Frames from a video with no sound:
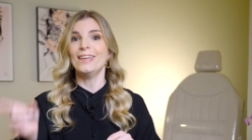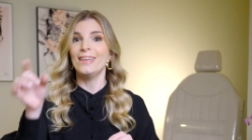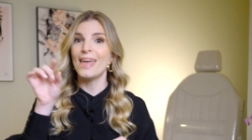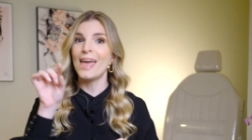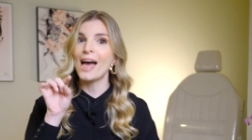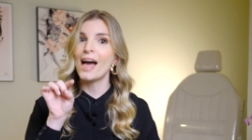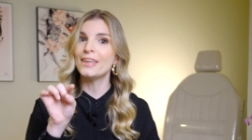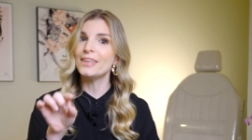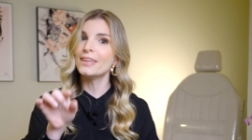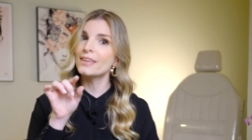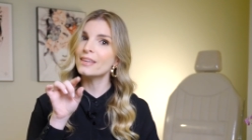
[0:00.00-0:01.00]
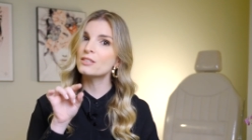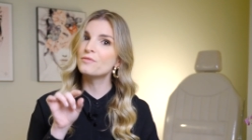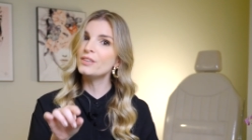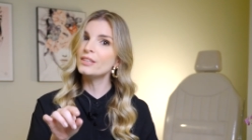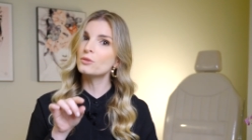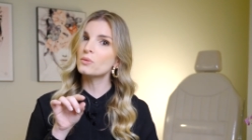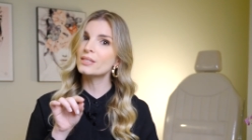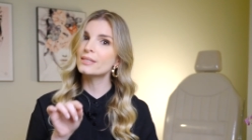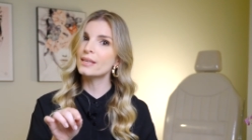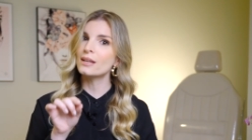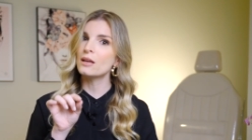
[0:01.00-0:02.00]
e é aí que as
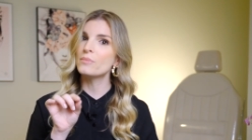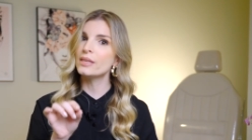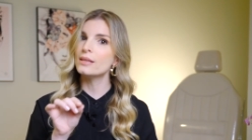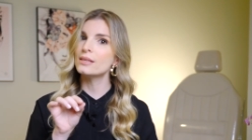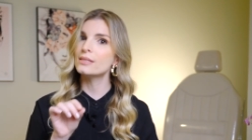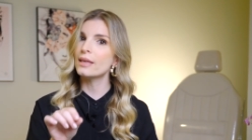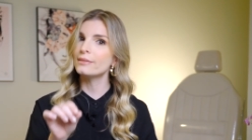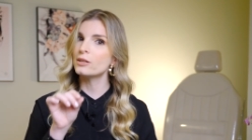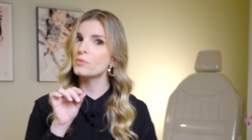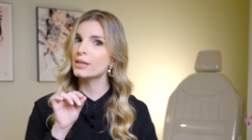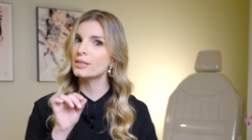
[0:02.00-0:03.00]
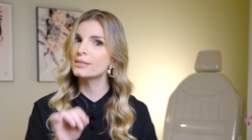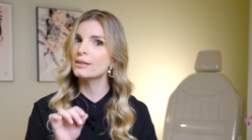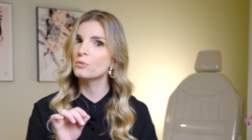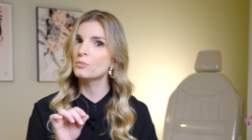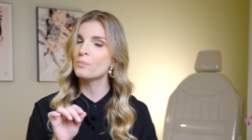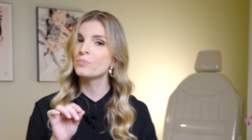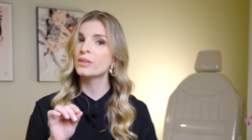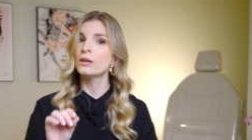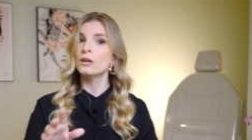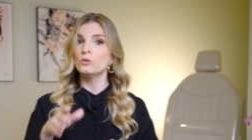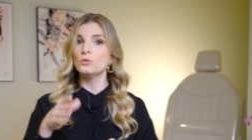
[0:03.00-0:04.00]
fitoceramidas entram em ação,
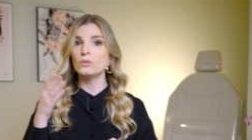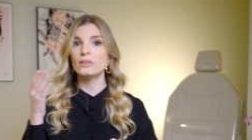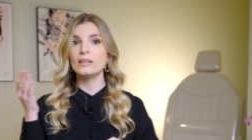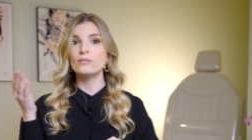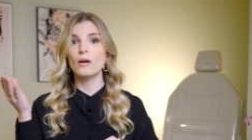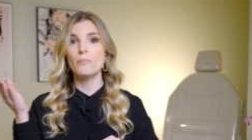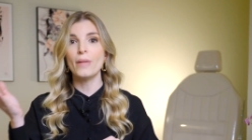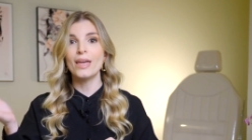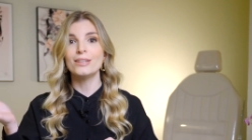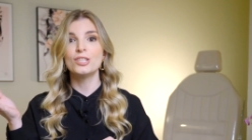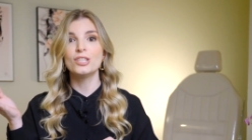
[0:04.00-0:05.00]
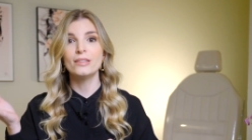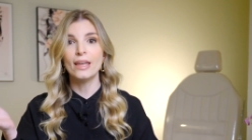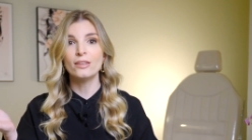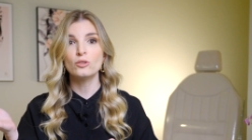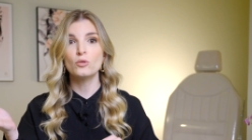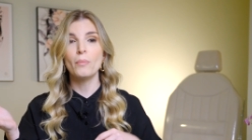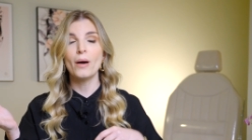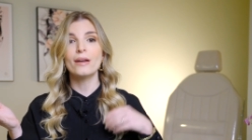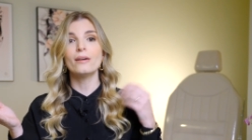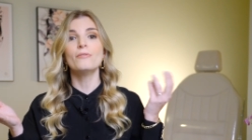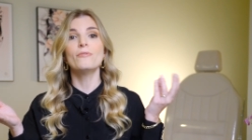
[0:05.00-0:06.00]
nutrindo a pele de dentro
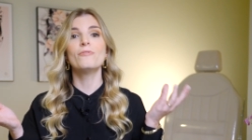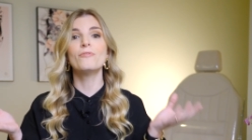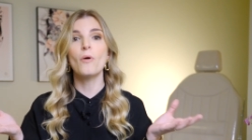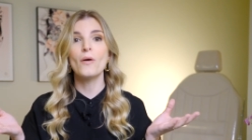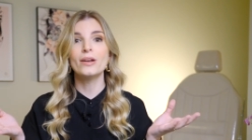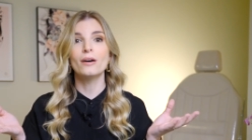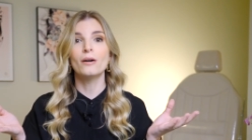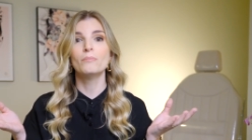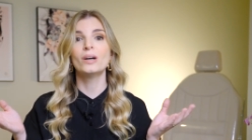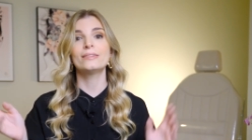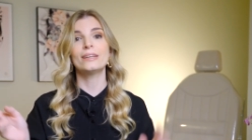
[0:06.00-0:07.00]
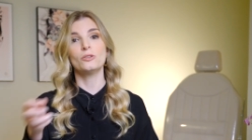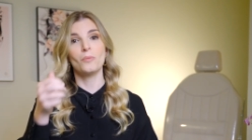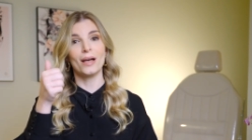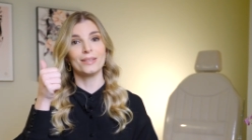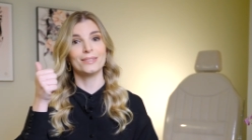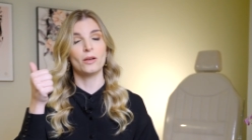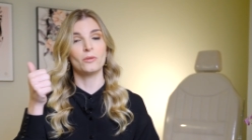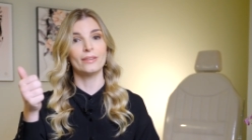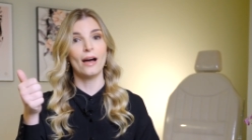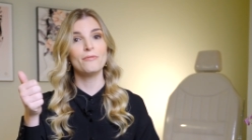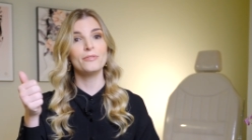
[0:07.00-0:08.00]
para fora, mantendo-a
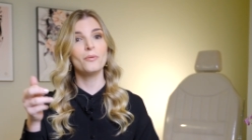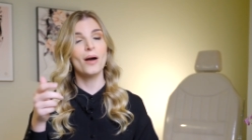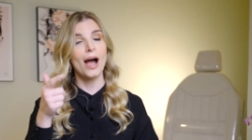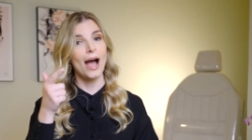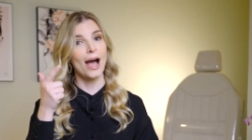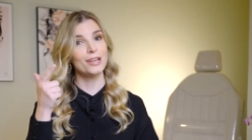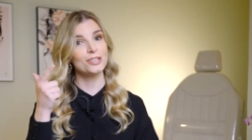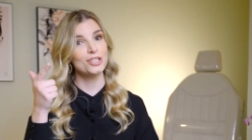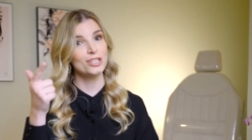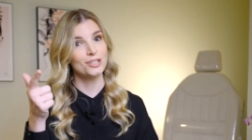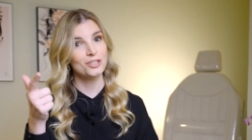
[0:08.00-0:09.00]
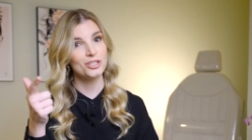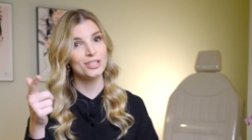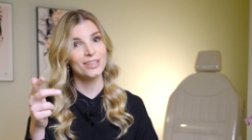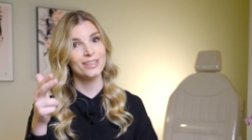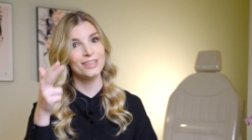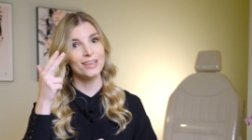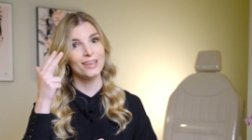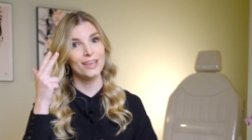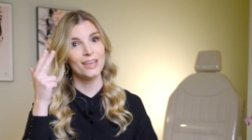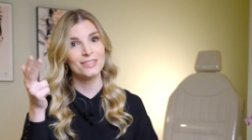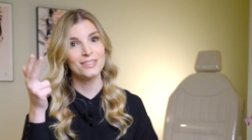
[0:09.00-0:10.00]
saudável, radiante e
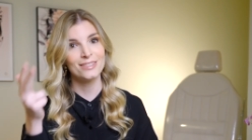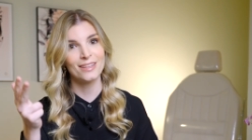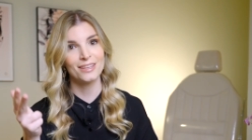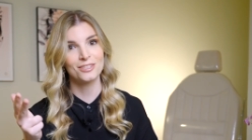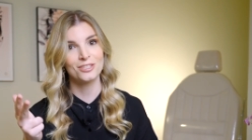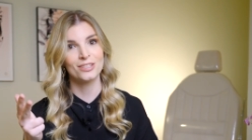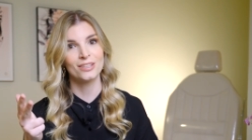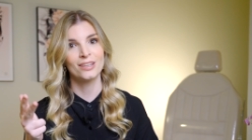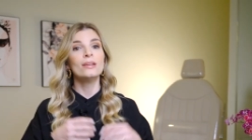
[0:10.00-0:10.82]
resistente.